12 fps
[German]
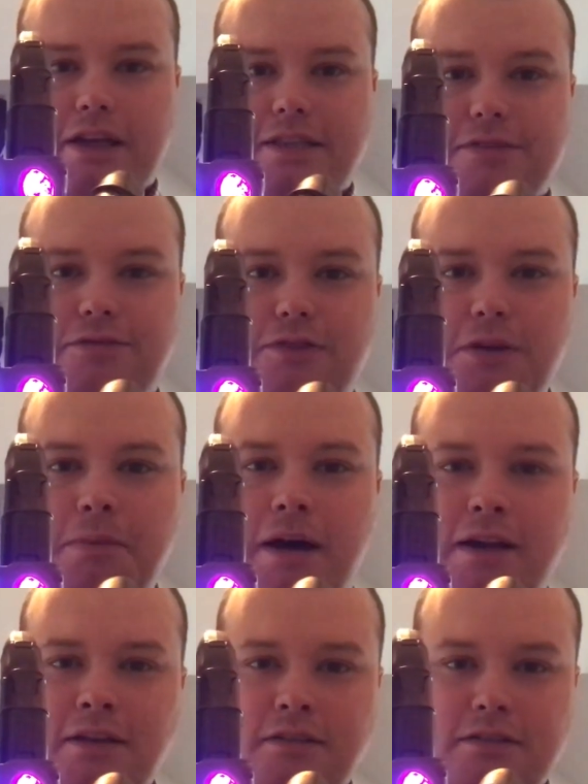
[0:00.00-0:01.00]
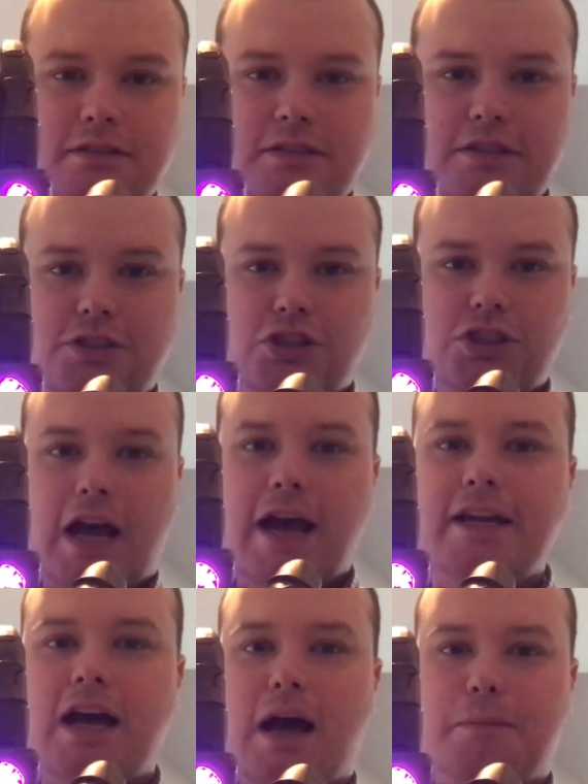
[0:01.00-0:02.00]
jetzt flimmern die
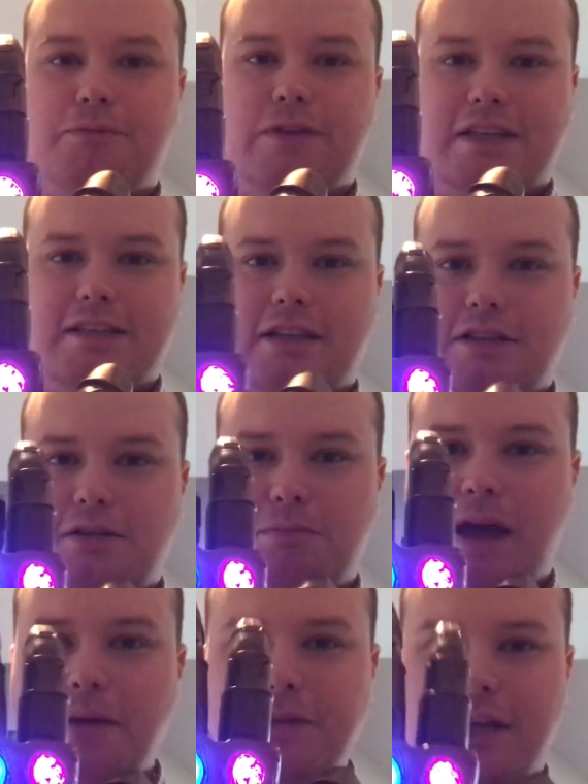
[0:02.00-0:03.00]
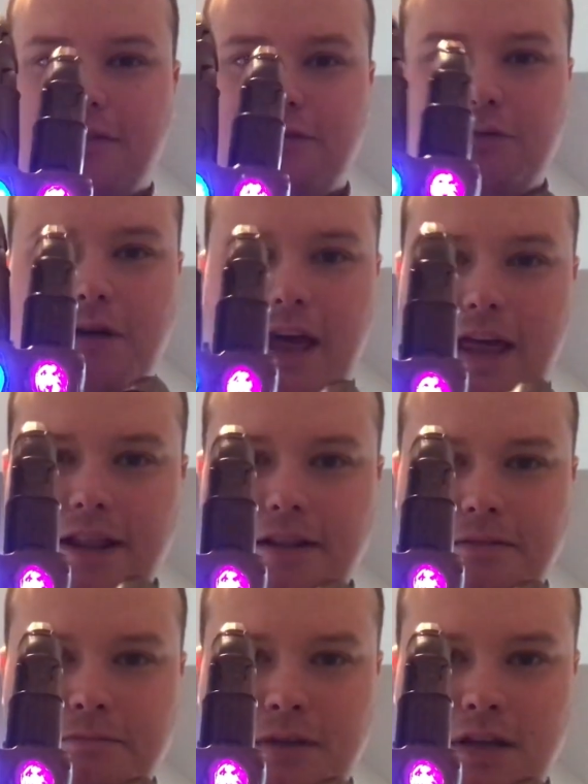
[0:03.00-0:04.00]
Steine abwechselnd. Also die bleiben nicht einfach nur
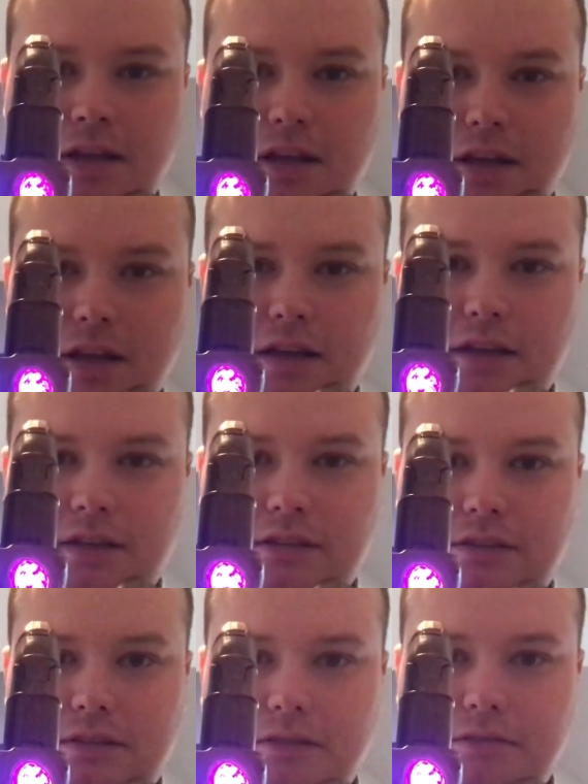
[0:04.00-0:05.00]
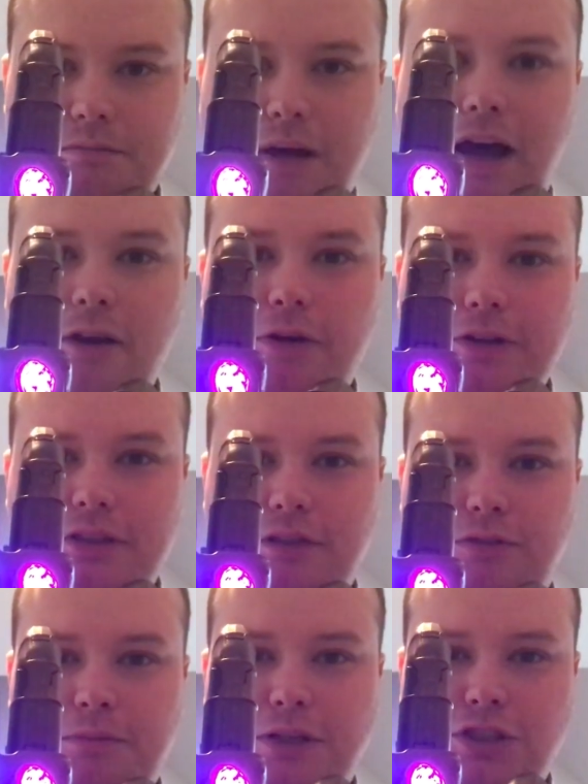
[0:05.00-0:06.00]
hell. Ein paar leuchten
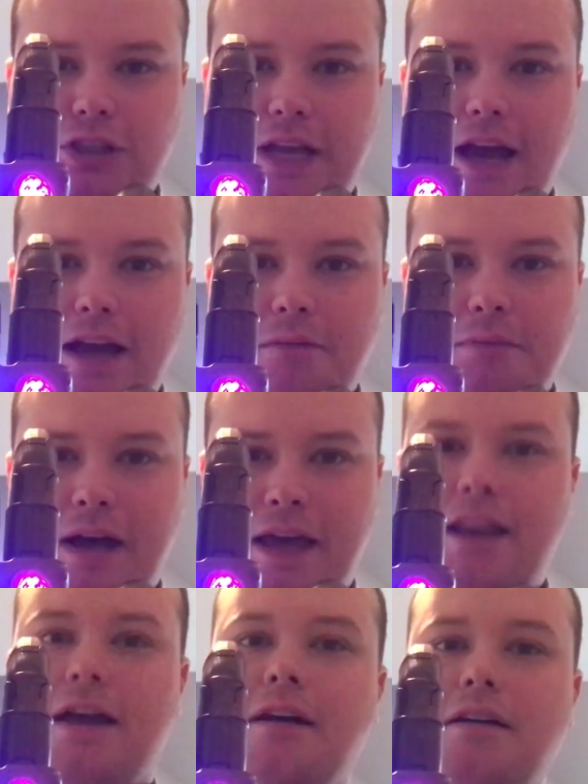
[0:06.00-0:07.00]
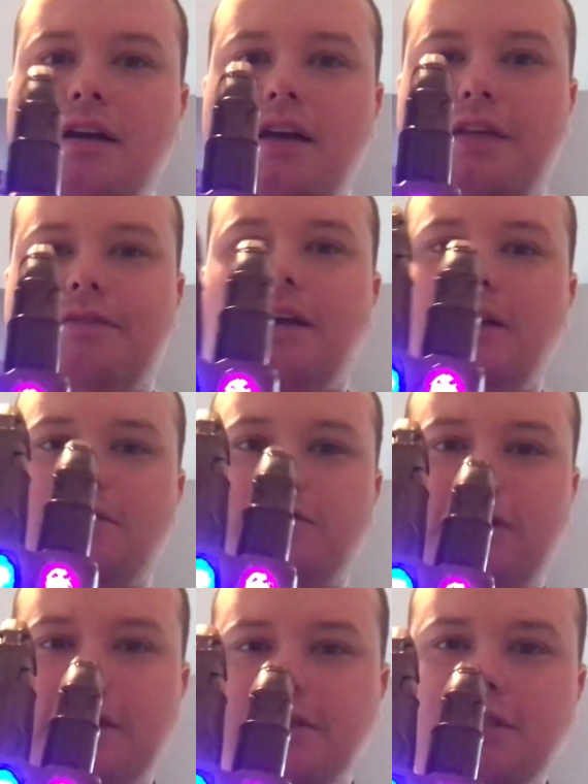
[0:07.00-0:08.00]
davon mal stärker, mal heller. Ich werde zu
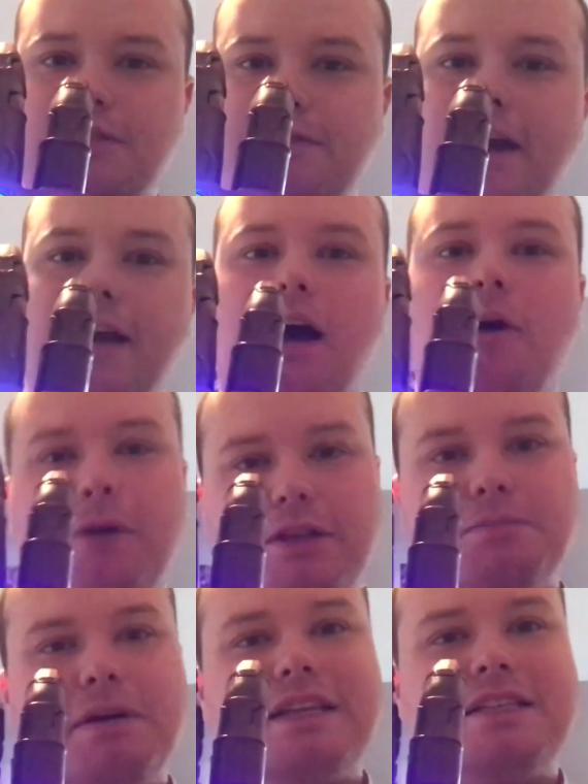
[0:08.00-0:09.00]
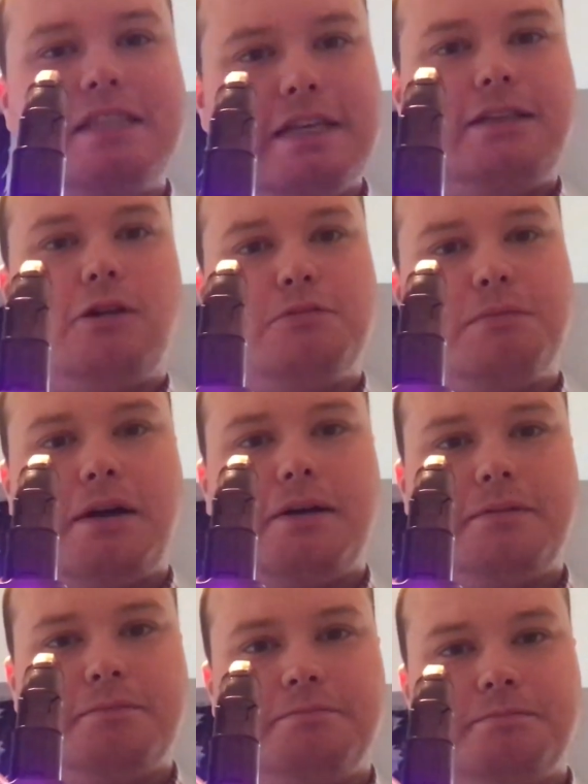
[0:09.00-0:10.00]
diesem Zweck auch jetzt mal das Licht ausmachen.